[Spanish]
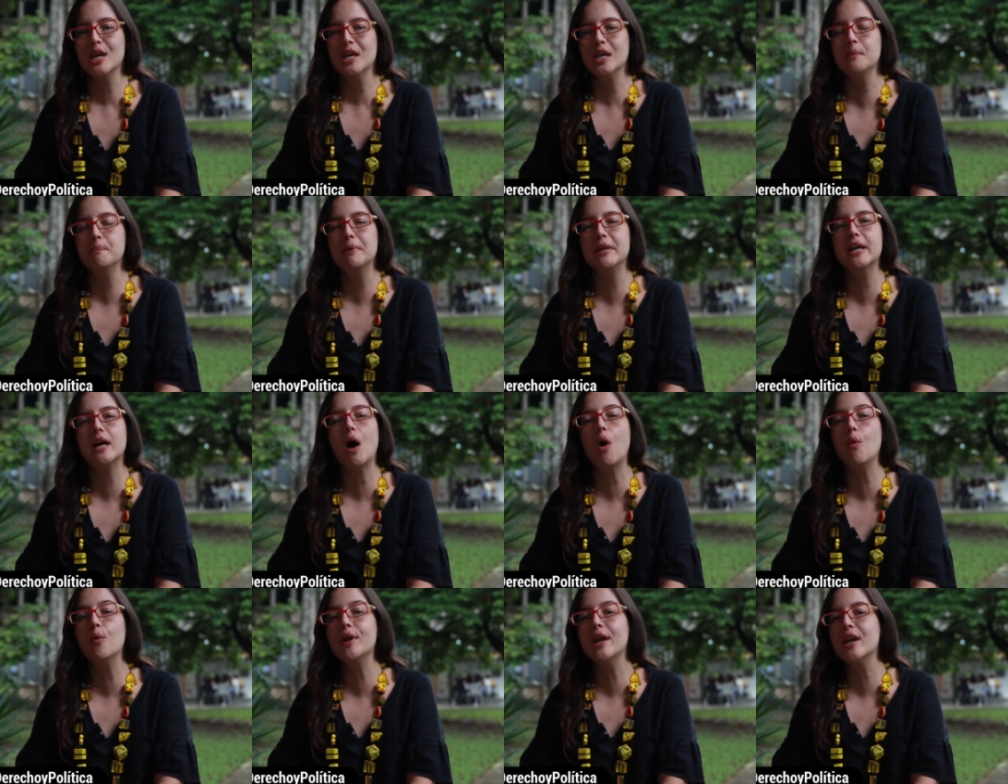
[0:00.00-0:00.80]

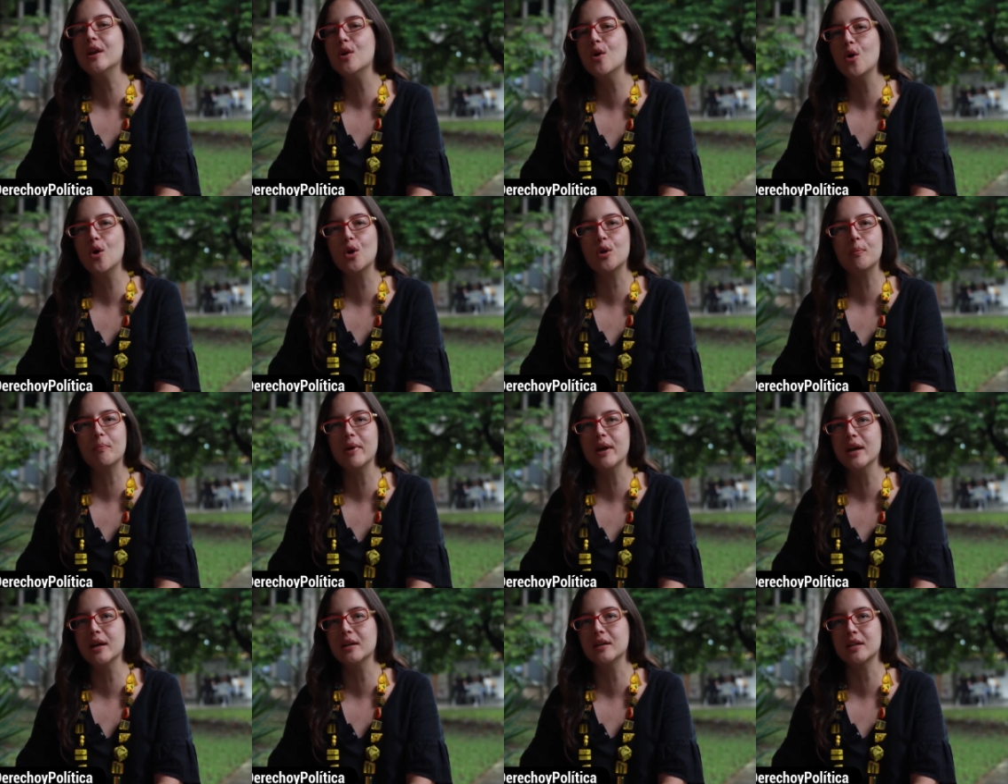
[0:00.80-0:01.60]
implica un
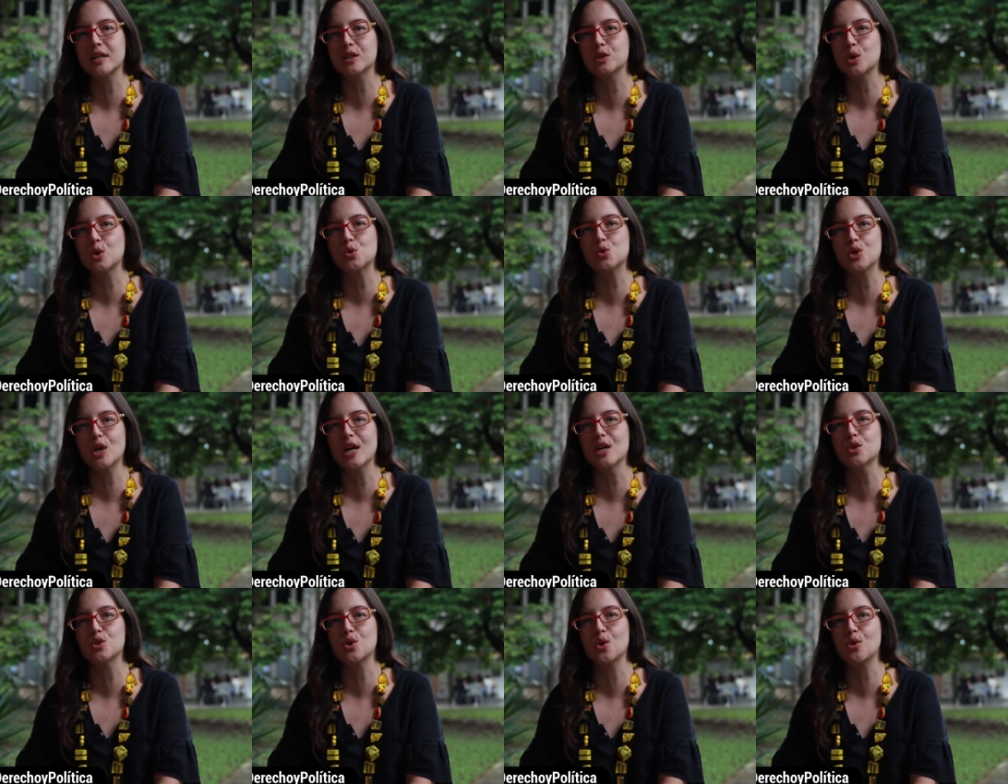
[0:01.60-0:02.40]
enorme
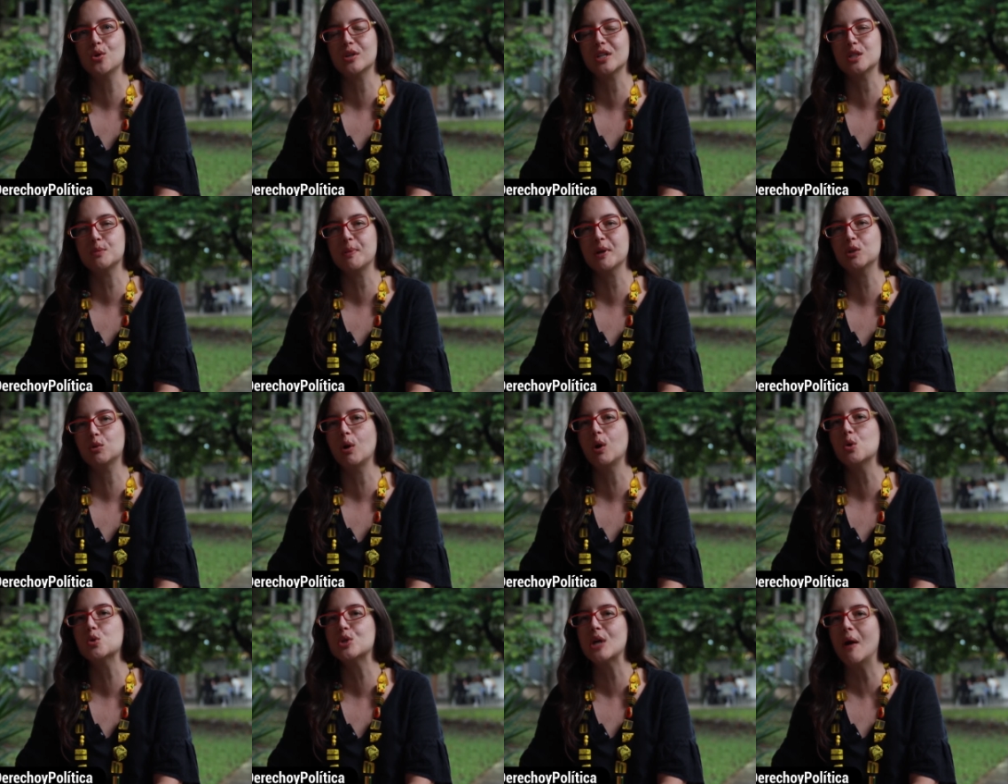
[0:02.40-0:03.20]
retroceso
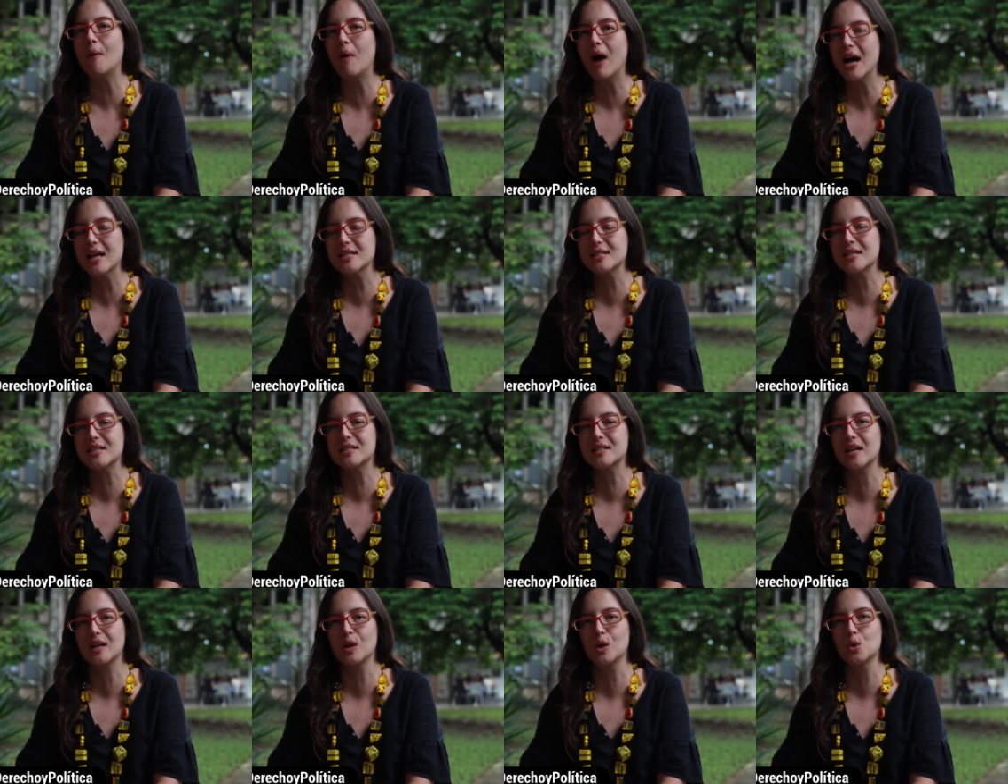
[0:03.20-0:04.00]
respecto a los avances
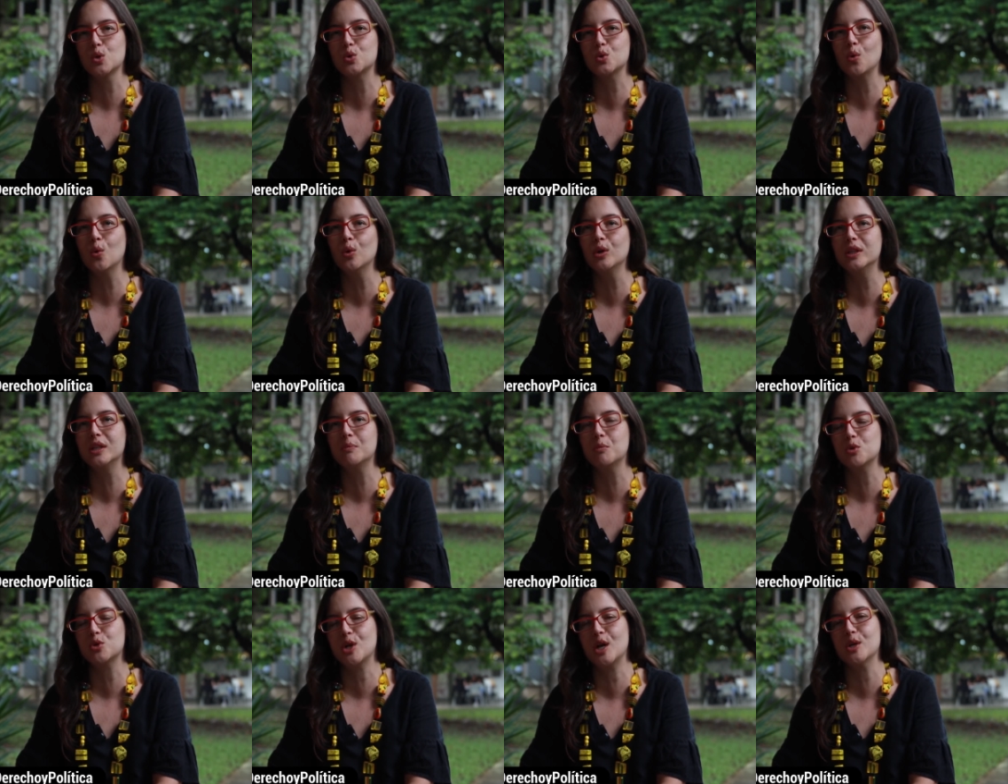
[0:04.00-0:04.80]
que en los
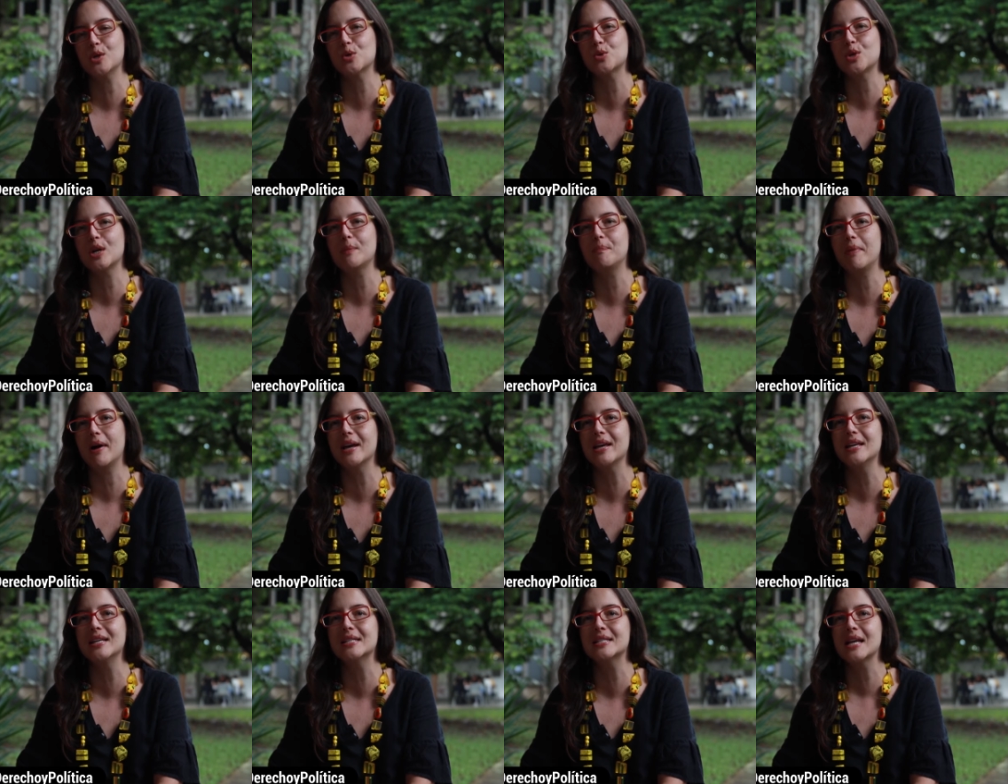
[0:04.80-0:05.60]
últimos años el
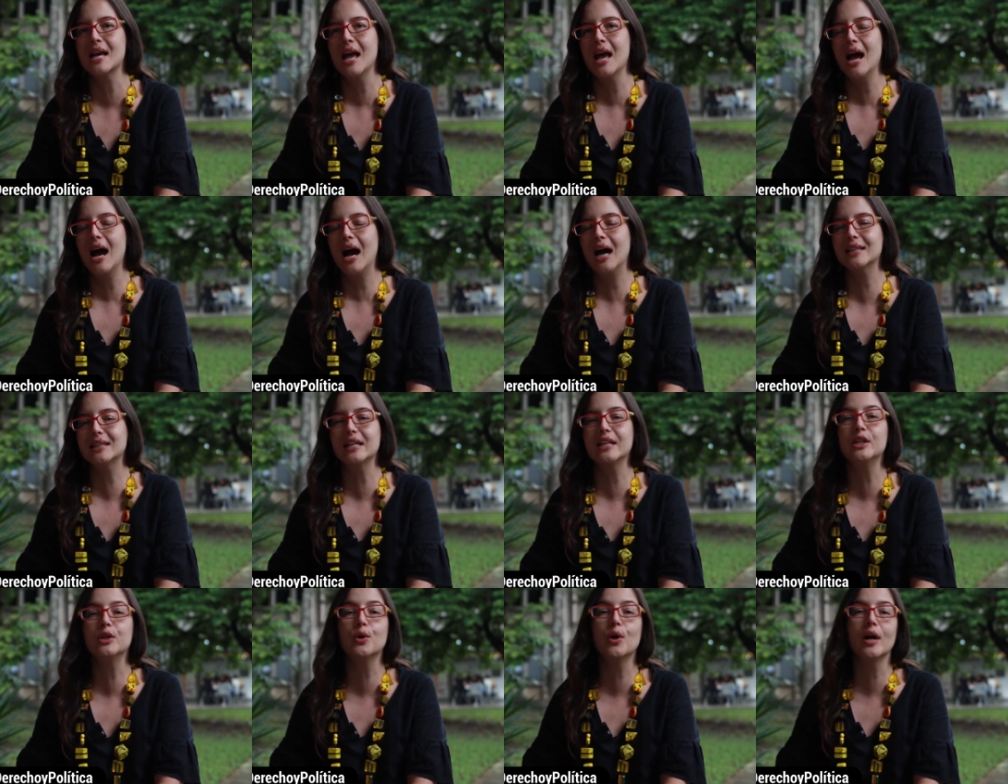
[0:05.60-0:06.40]
país ha
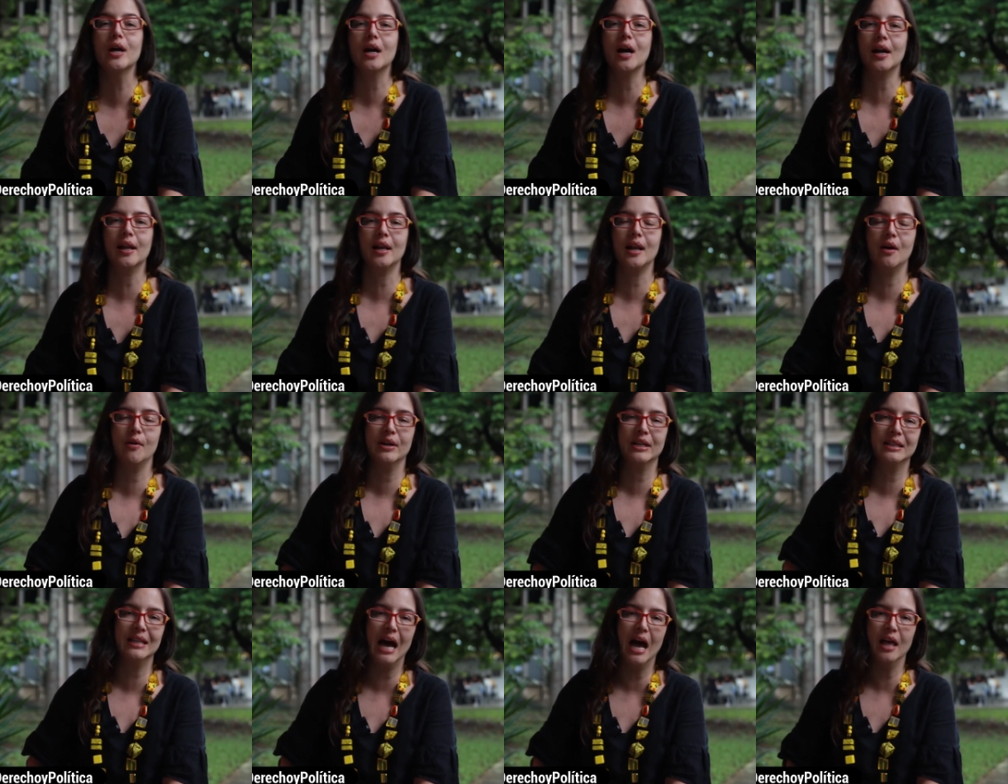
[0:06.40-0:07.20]
tenido de cara a la
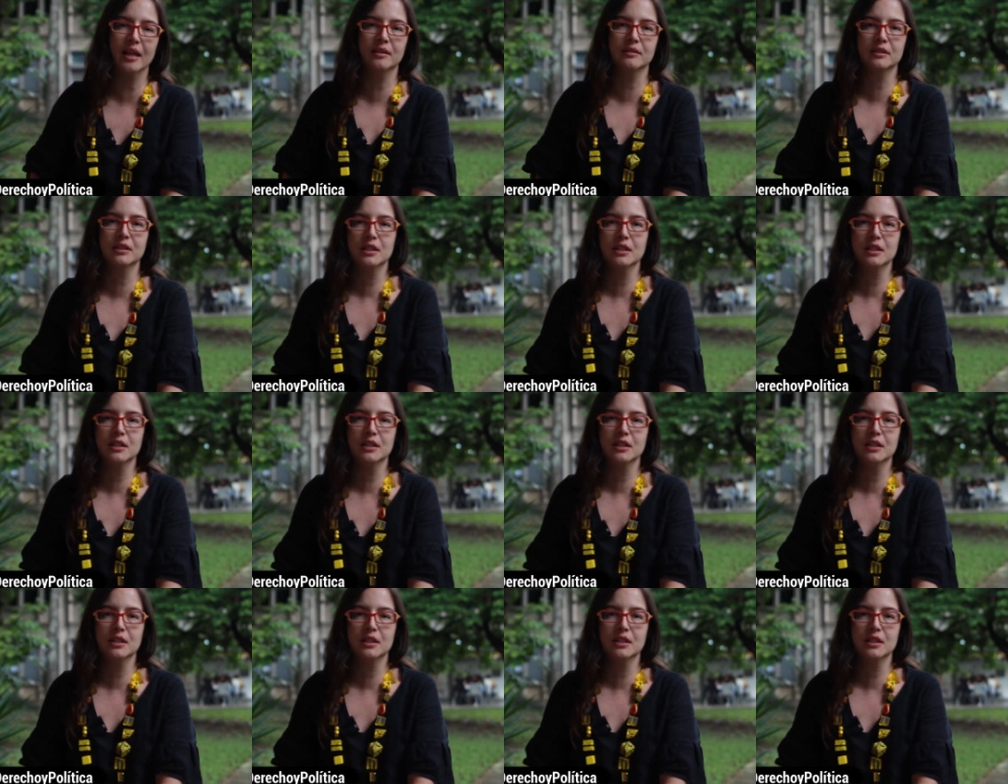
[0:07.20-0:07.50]
verdad.